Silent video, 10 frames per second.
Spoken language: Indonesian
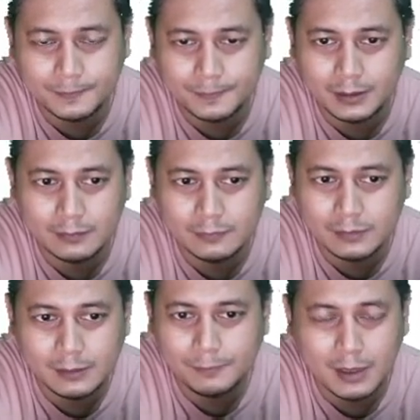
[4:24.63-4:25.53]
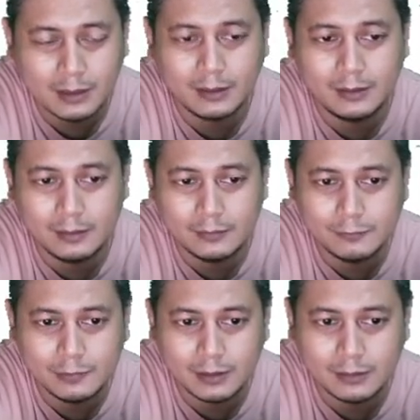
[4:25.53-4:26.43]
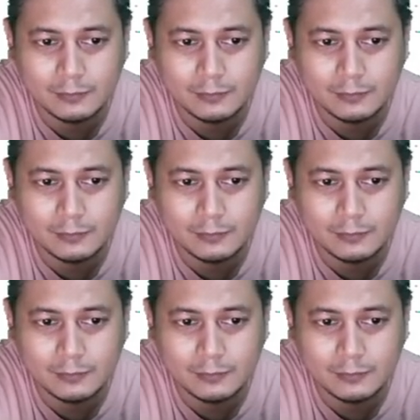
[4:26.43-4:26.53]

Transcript: dan udah dipakai itu bukan